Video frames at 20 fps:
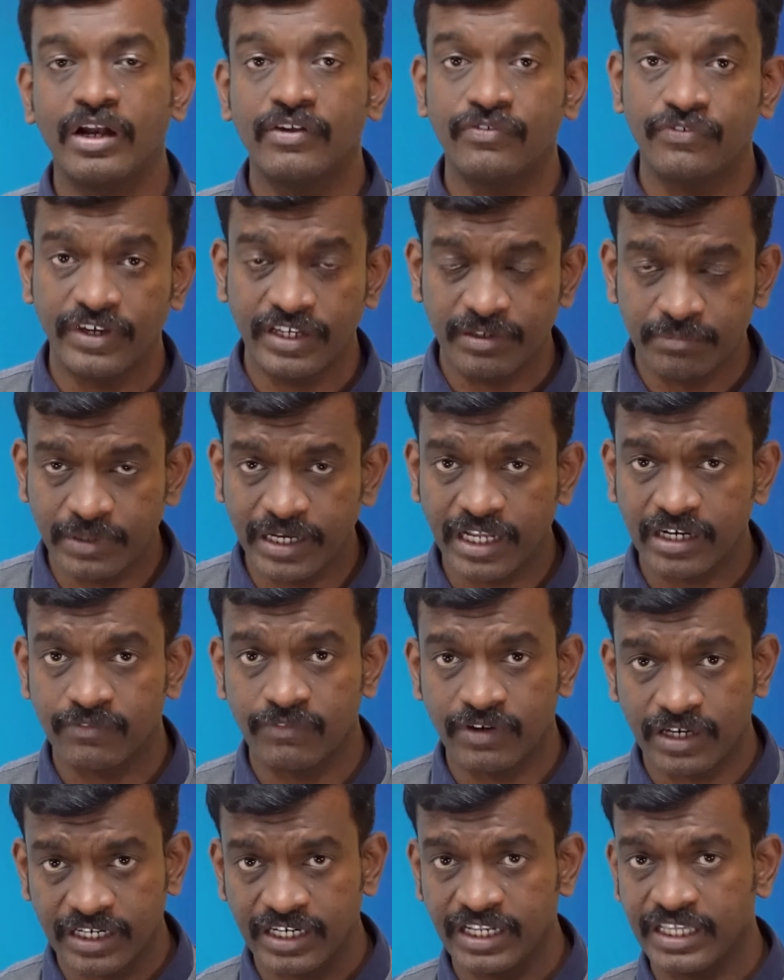குவாலிஃபைங்
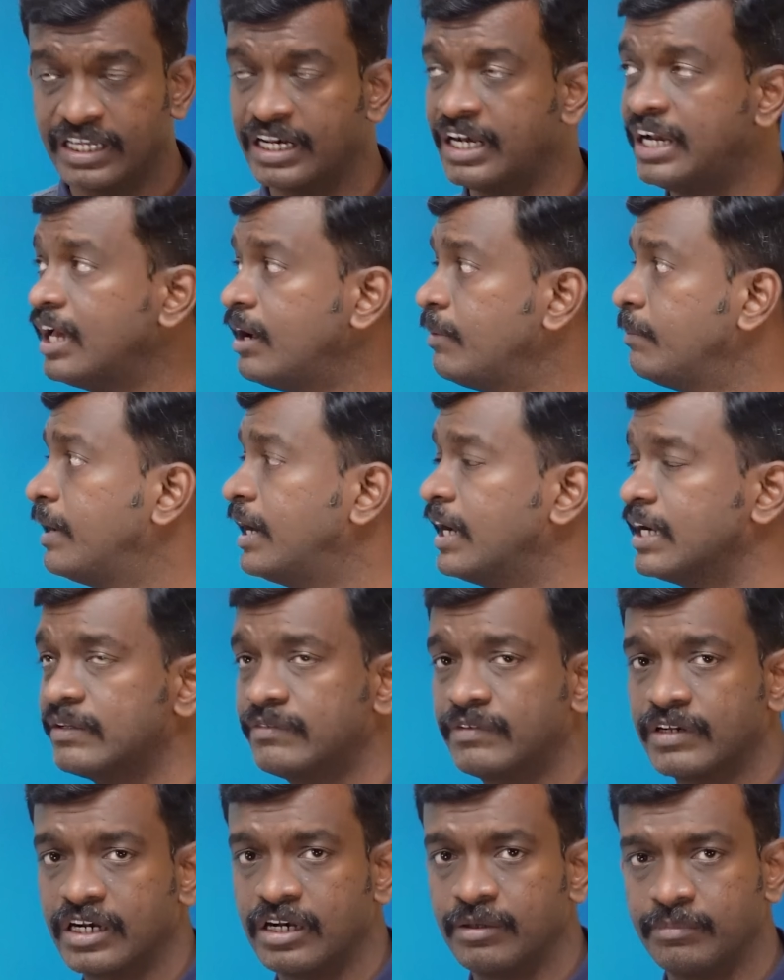மார்க் வாங்கின எல்லா
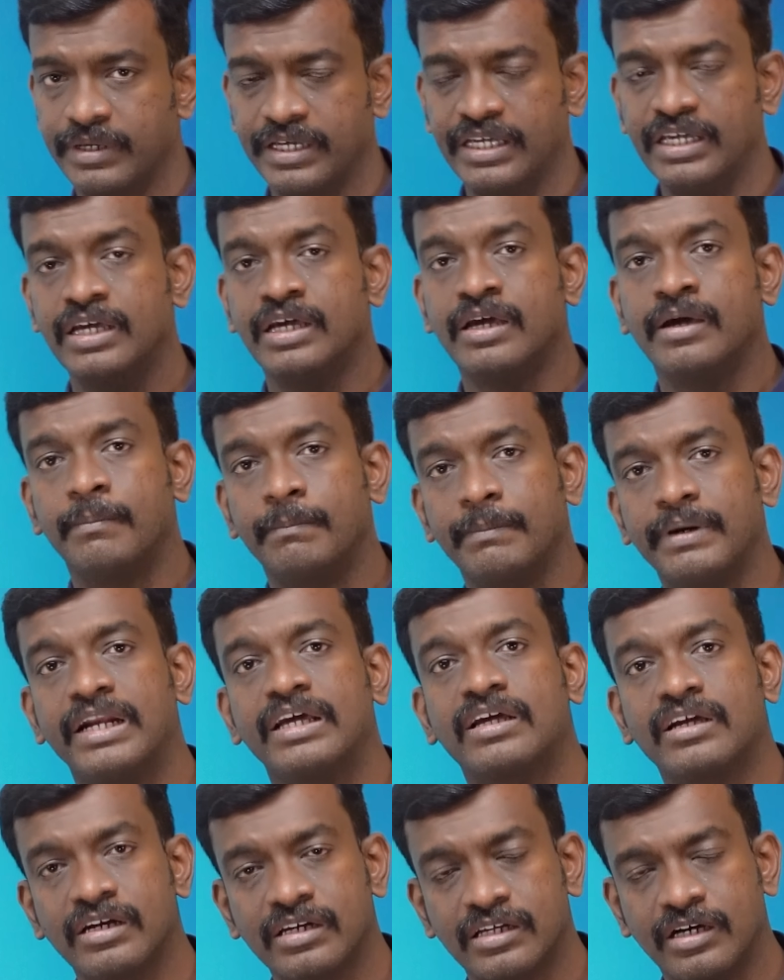மாணவர்களுமே
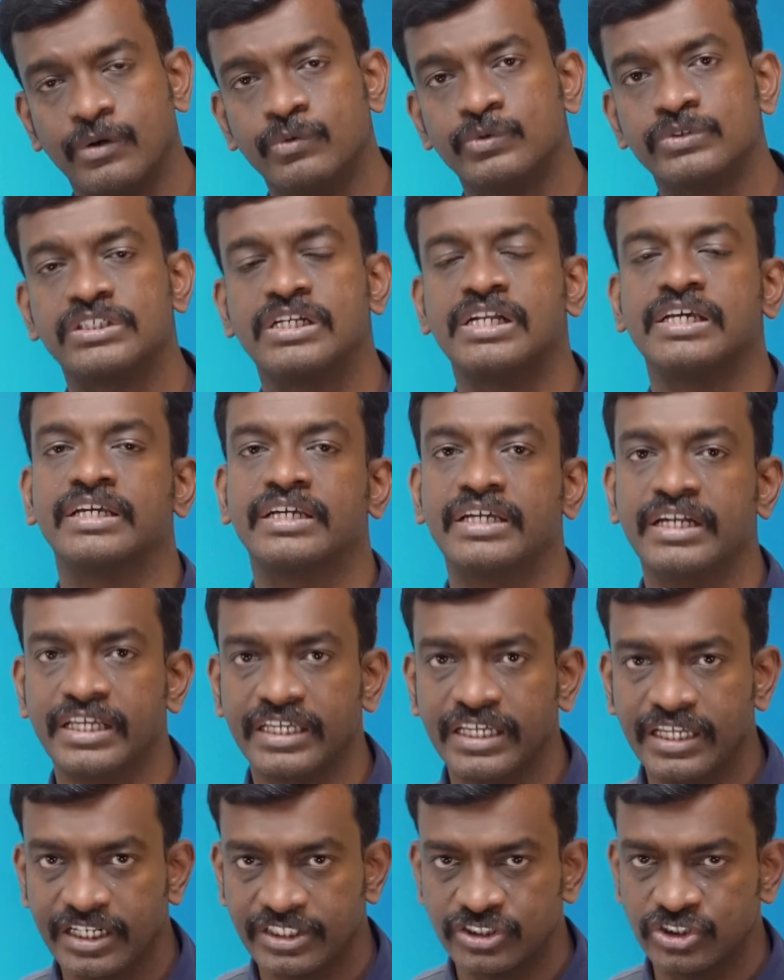மெடிக்கல் கவுன்சிலிங்க்கு
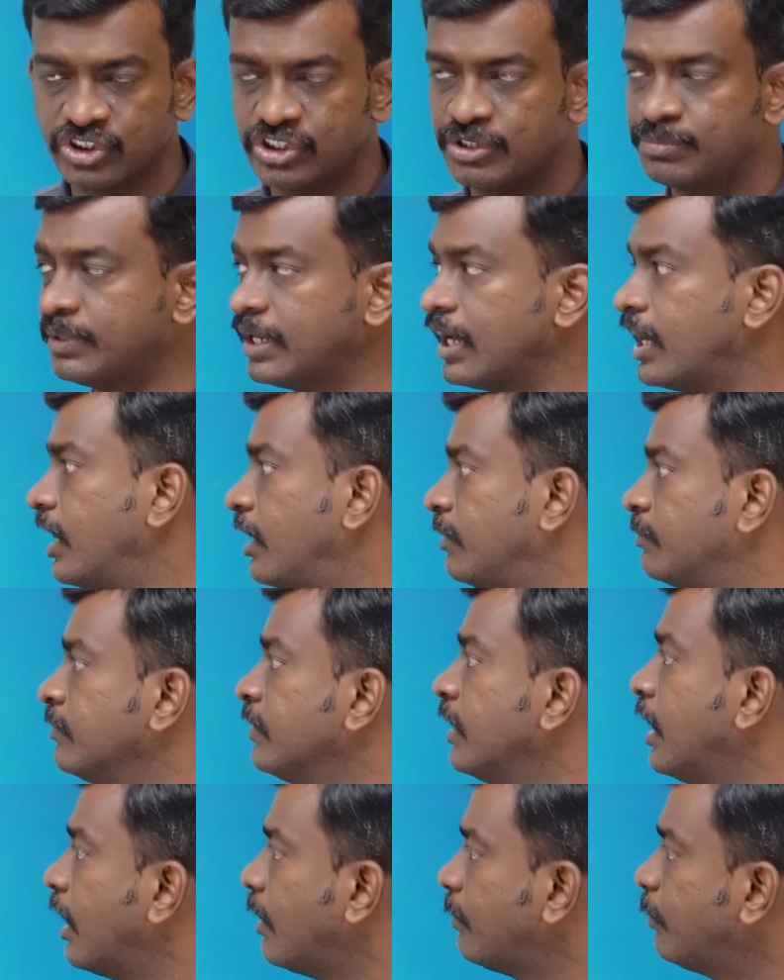நீங்கள் ரிஜிஸ்டர் பண்ணலாம்
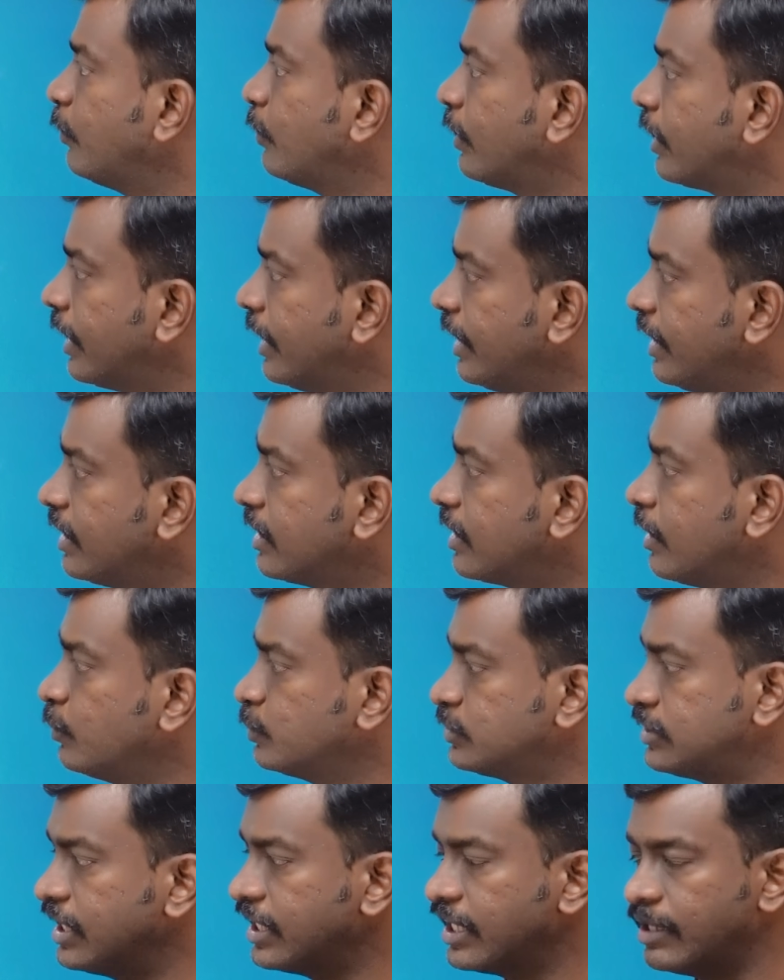அப்போது ரெண்டு
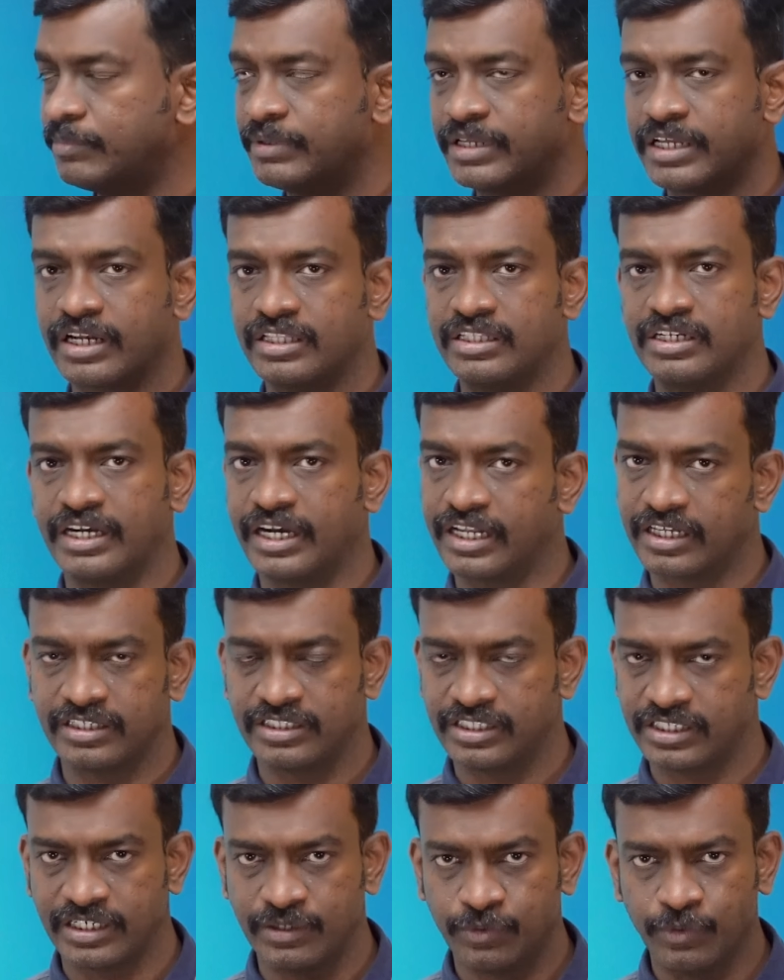கவுன்சிலிங் அப்படிங்கிறது
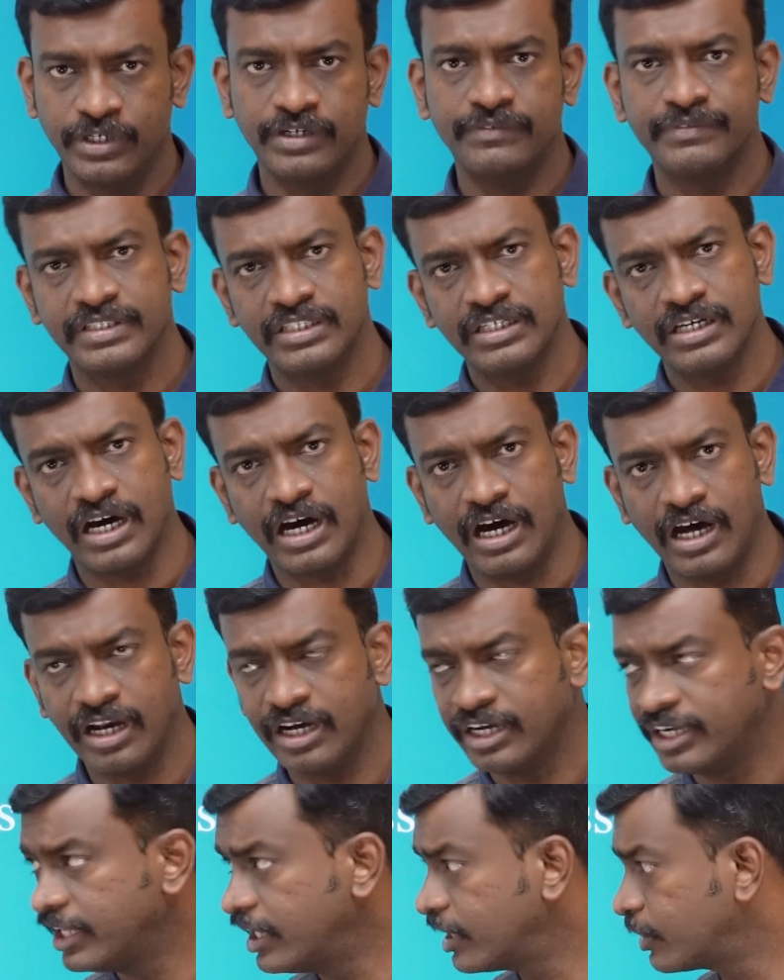நடக்குதுங்க ஒன்று வந்து
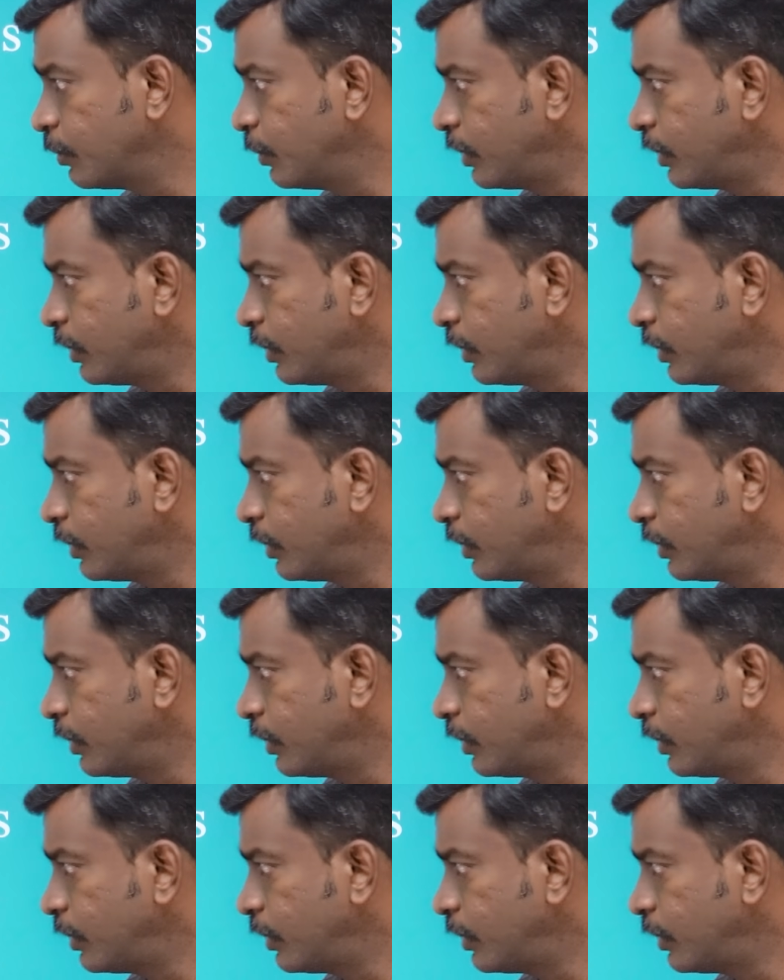ஆல் இண்டியா